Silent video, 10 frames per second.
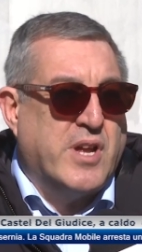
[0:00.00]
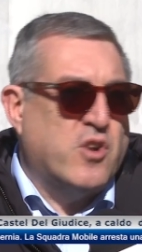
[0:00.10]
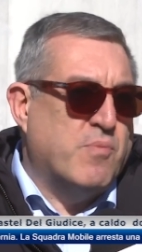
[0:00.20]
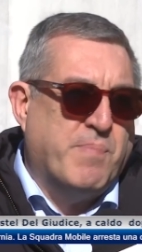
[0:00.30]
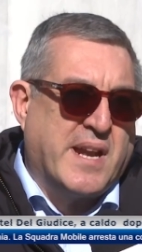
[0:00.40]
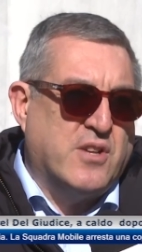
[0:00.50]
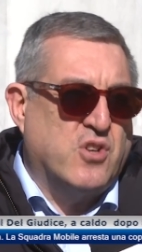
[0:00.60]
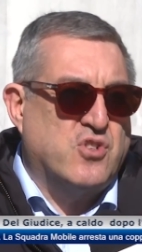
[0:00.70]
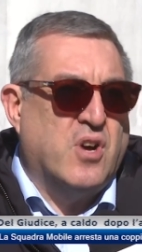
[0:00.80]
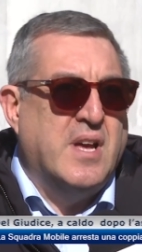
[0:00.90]
Allora un
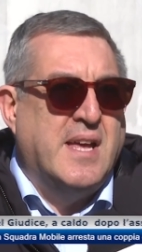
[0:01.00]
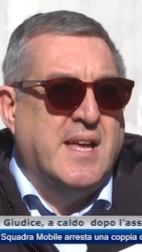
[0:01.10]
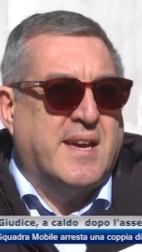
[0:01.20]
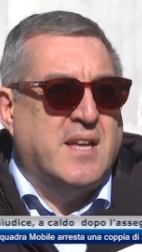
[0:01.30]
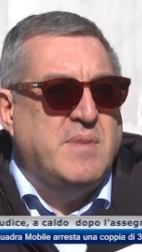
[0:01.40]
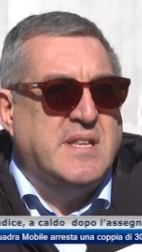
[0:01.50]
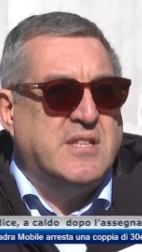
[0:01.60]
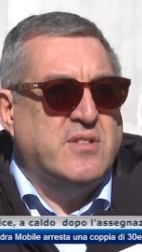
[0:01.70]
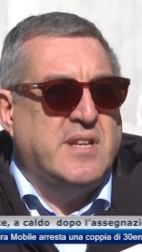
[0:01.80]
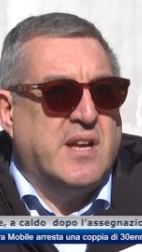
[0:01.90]
paradosso, che il
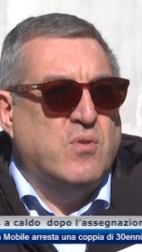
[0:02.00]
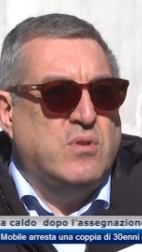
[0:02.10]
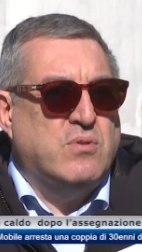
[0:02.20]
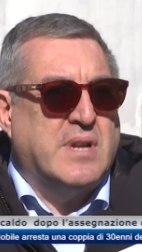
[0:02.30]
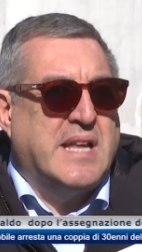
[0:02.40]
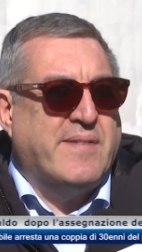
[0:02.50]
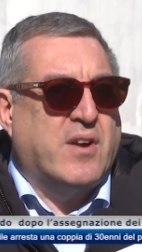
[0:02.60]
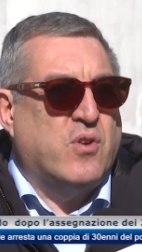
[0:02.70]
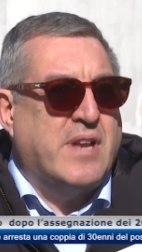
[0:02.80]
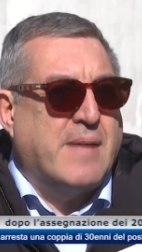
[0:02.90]
Ministero della Cultura
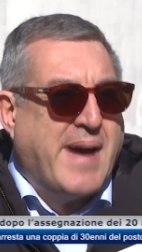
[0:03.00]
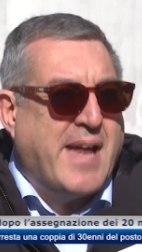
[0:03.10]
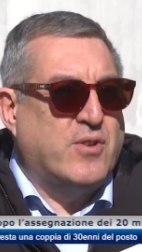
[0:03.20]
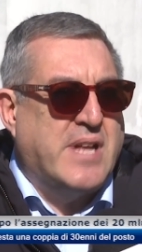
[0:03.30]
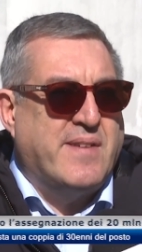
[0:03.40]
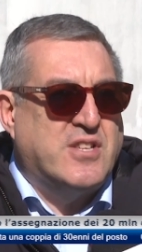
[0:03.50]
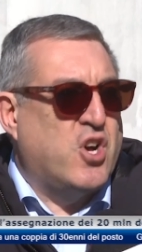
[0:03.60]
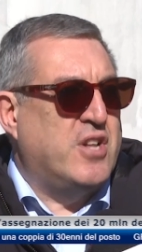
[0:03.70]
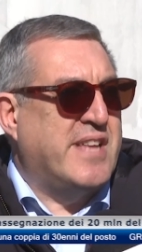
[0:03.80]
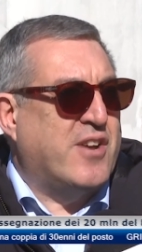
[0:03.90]
dava con una mano, dava i
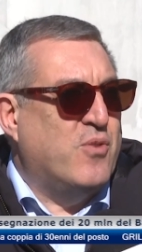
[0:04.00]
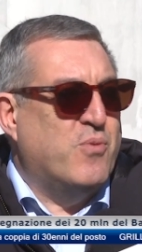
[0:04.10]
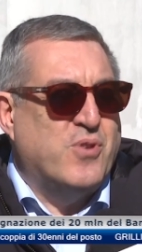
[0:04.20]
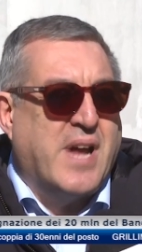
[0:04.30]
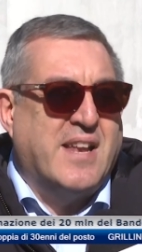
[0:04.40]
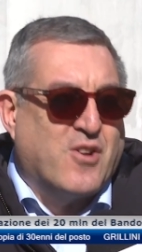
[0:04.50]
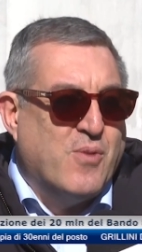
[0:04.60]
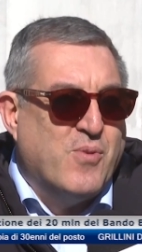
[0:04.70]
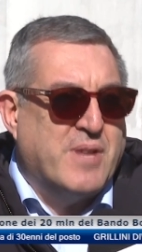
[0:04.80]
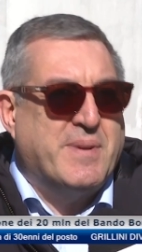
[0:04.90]
soldi comuni, al
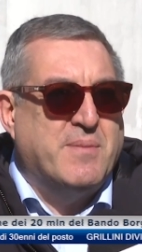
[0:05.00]
comune di Pietra